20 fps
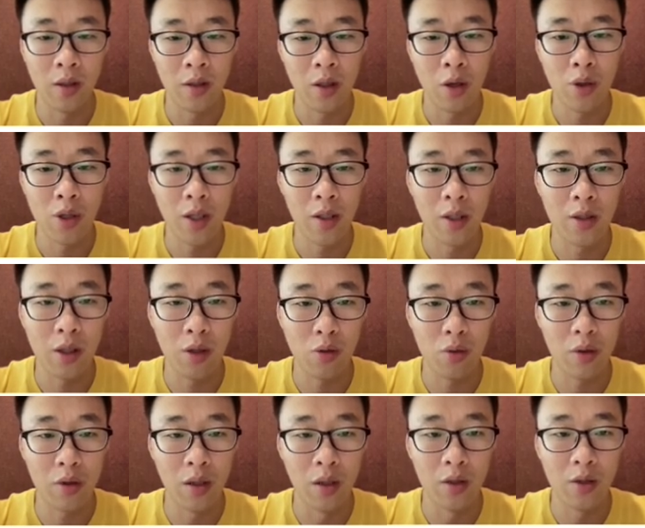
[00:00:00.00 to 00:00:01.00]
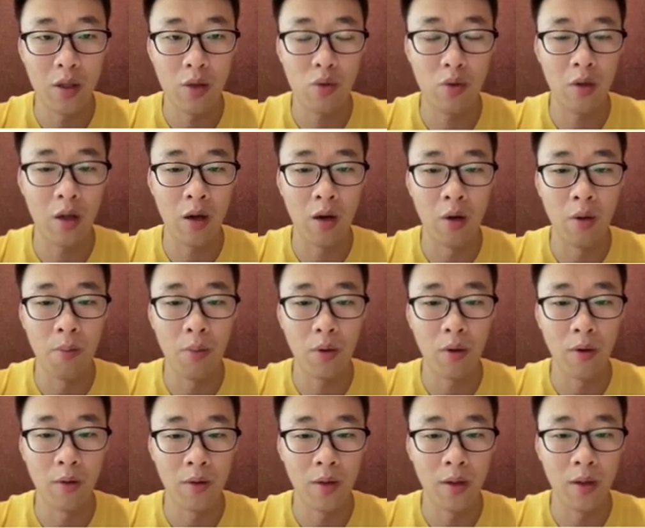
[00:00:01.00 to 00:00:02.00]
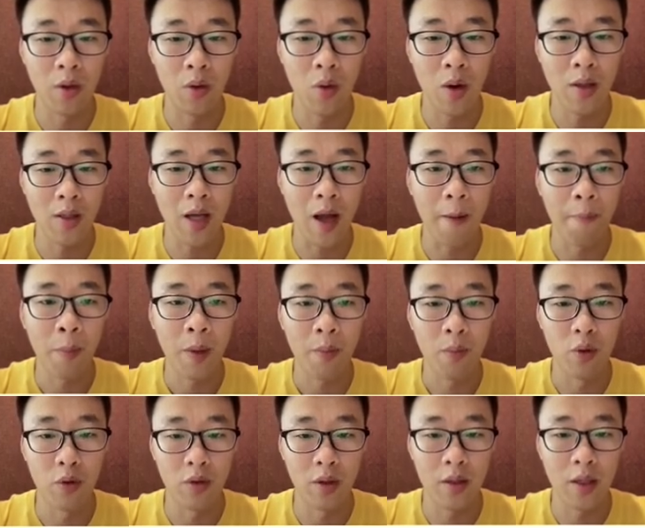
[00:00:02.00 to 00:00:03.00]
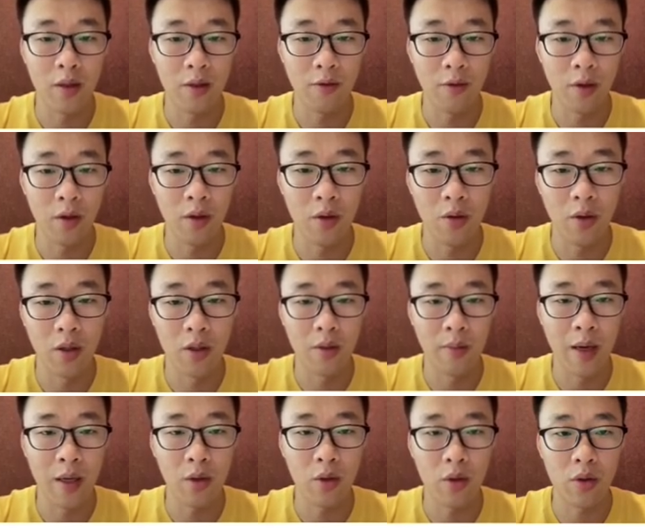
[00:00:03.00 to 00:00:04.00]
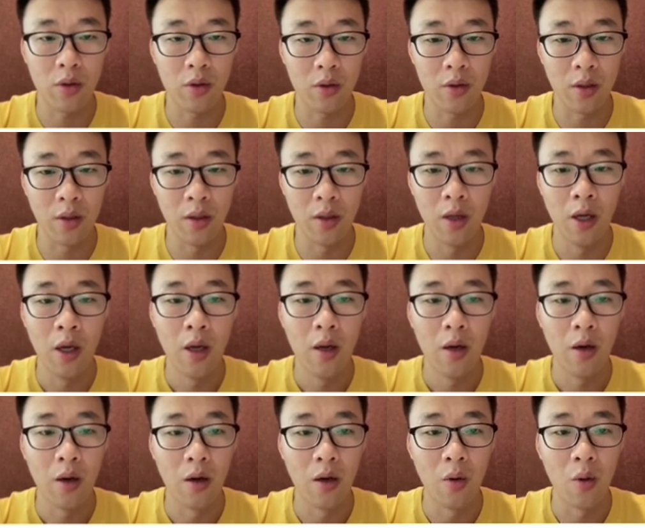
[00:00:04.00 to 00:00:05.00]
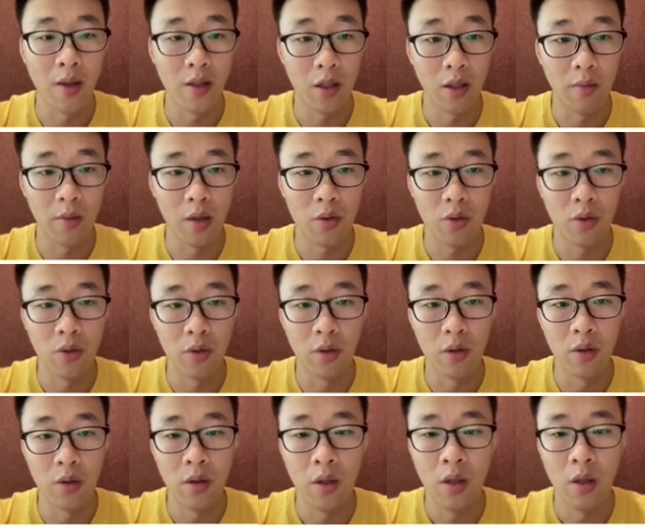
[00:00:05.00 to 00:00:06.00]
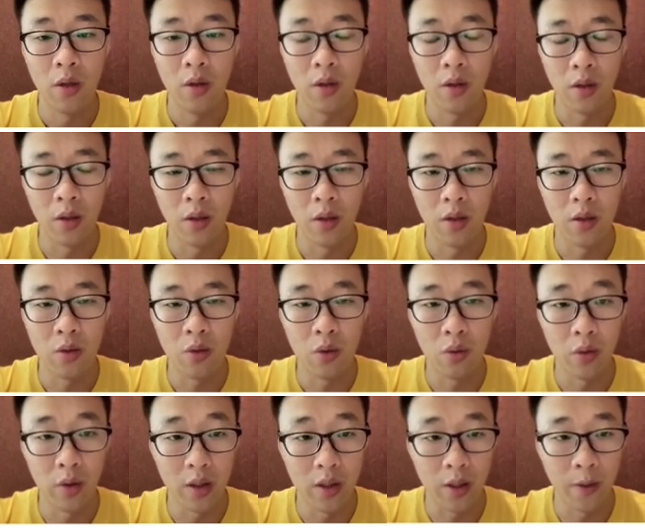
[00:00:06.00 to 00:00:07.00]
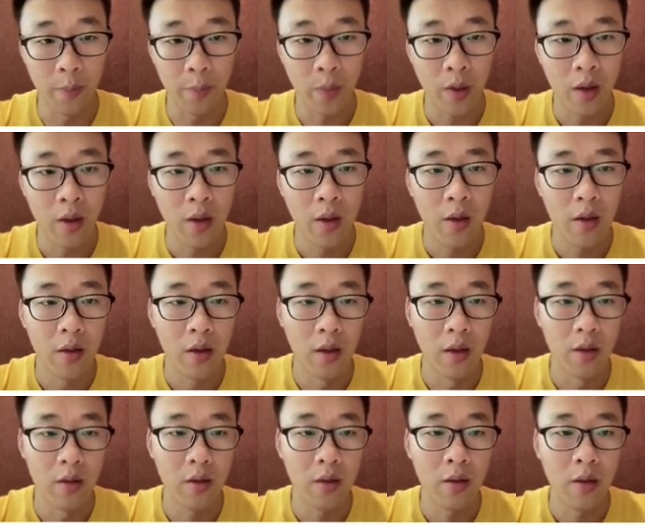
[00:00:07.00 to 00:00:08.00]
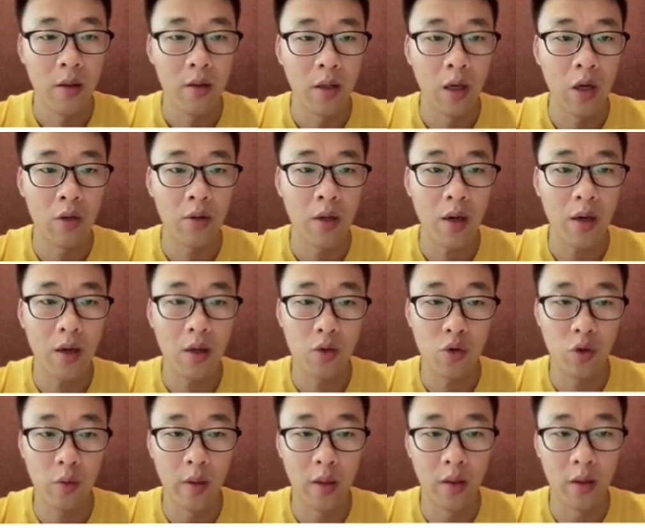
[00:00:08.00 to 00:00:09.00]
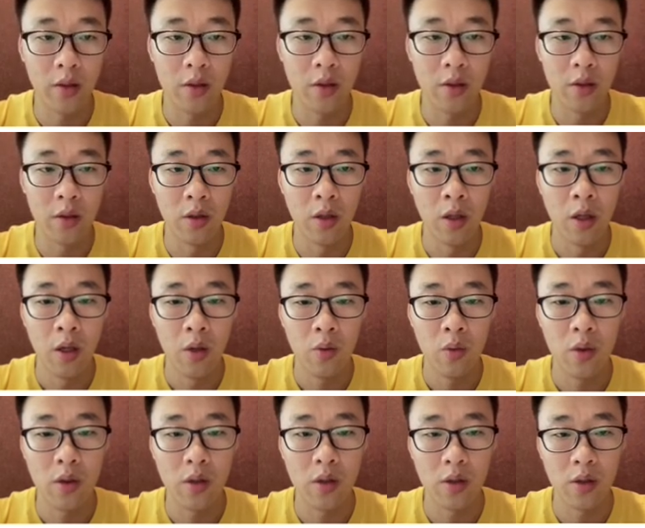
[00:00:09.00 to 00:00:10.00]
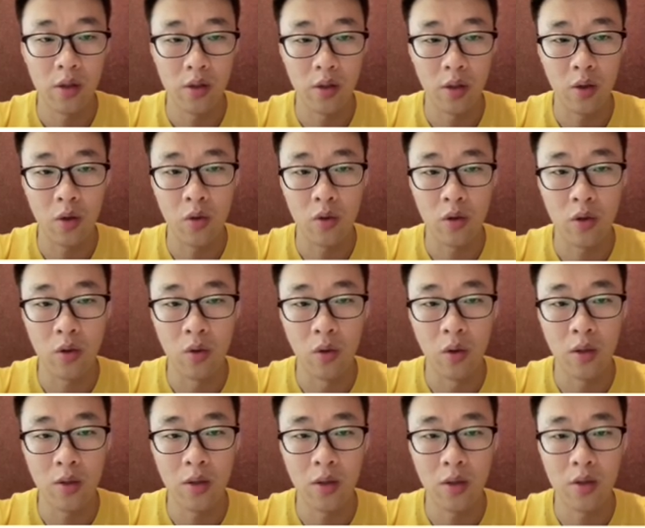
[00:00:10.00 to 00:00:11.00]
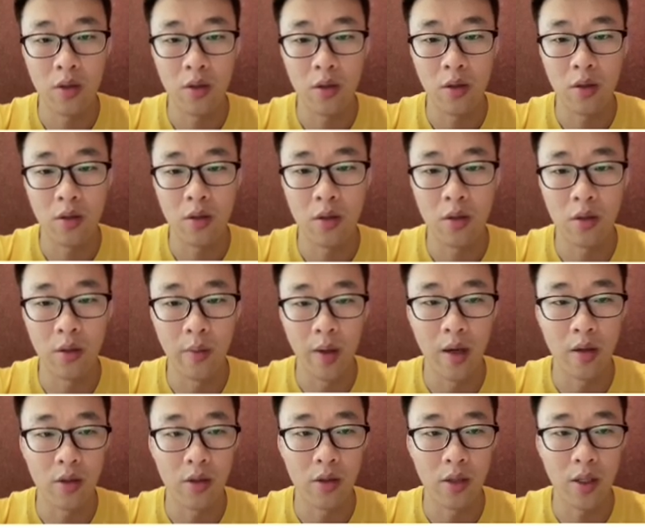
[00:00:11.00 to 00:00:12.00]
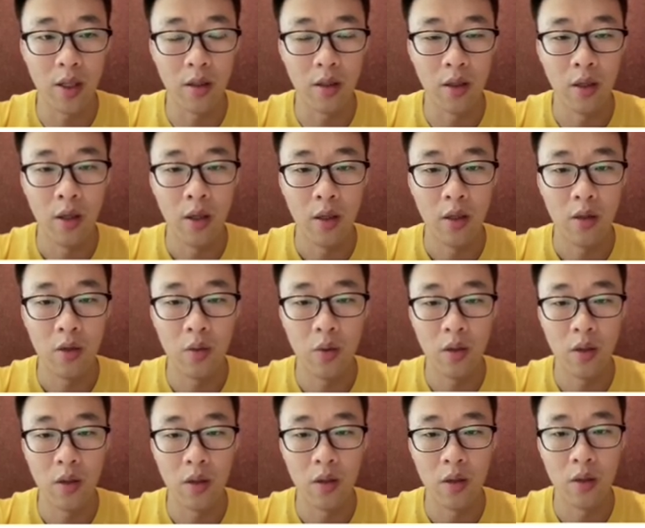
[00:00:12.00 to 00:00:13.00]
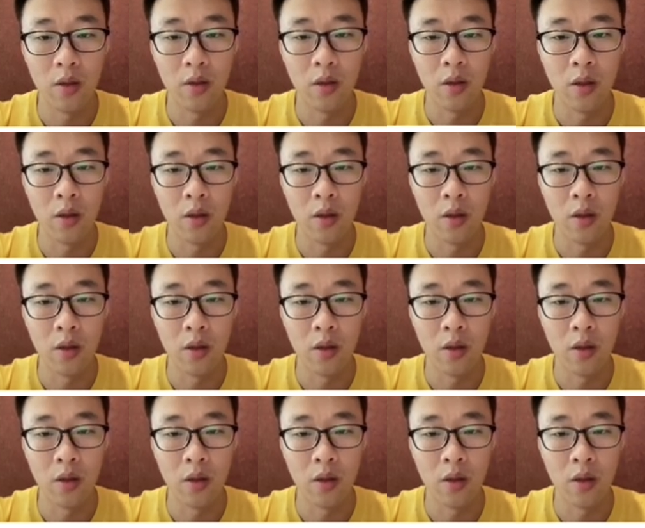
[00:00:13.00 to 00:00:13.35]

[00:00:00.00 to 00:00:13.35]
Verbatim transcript: 抽象的接入层接入到不同的框架，比如说 TensorFlow 或者是 PyTorch 的环境里面去运行。然后第二个区别呢是运行时的控制逻辑是怎么样实现的，因为